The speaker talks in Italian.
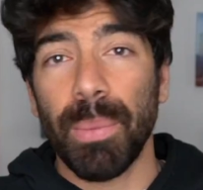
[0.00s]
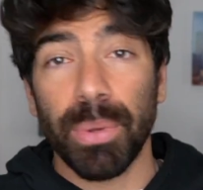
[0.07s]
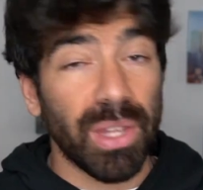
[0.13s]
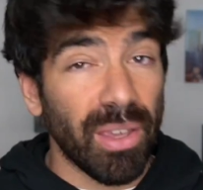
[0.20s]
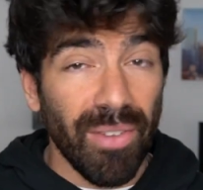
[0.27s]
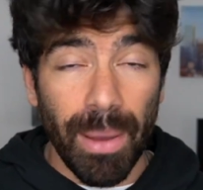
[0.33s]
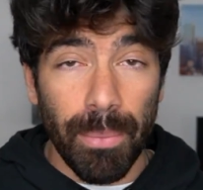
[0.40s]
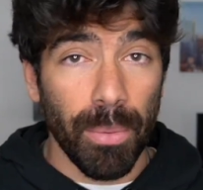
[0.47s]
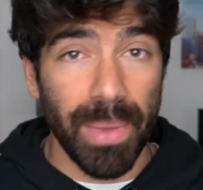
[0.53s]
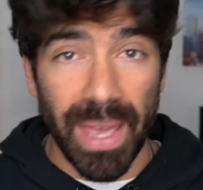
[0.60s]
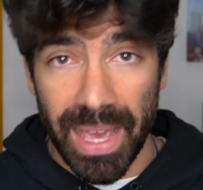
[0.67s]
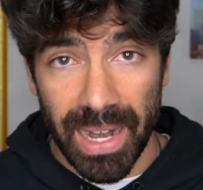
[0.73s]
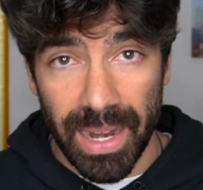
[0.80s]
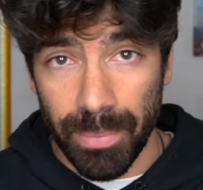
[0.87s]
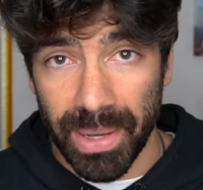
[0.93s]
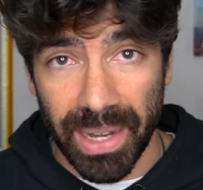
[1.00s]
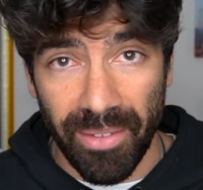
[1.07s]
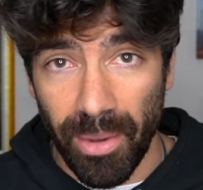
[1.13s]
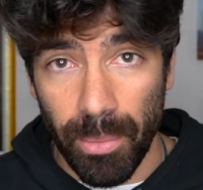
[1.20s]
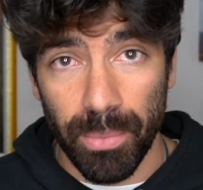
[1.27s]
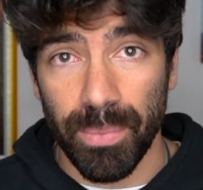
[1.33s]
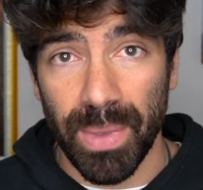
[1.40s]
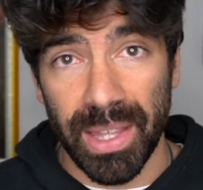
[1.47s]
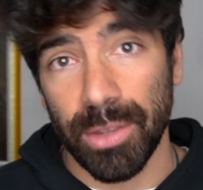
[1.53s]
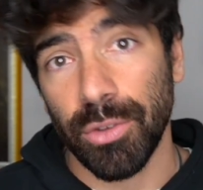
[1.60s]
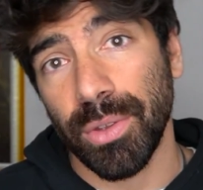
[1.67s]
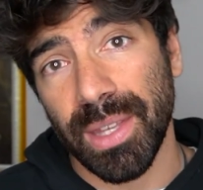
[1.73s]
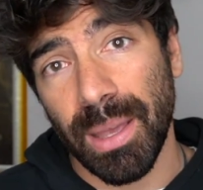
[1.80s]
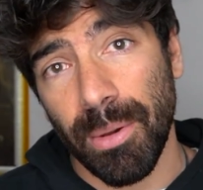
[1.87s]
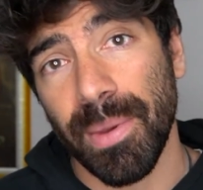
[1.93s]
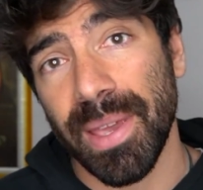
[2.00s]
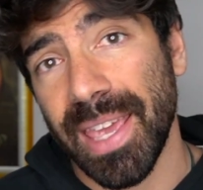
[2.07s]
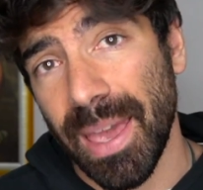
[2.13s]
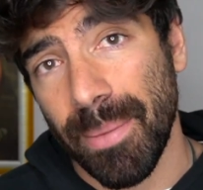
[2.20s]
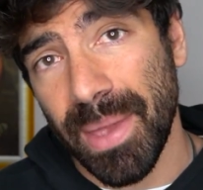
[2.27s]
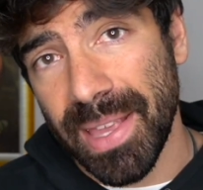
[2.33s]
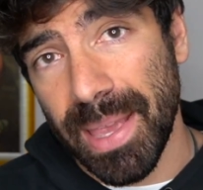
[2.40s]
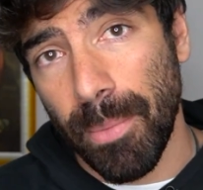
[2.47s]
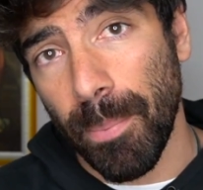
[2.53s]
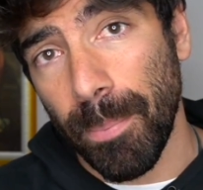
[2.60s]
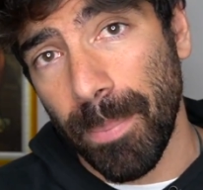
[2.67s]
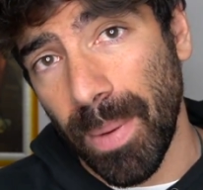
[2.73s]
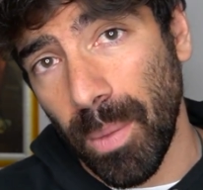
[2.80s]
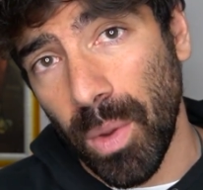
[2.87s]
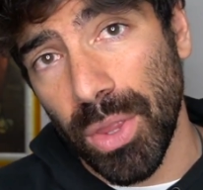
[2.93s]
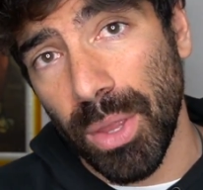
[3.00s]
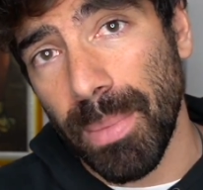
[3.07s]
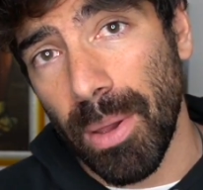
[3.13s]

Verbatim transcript: poi potevamo bere eh, perché avevamo detto andiamo a Miami, andiamo quando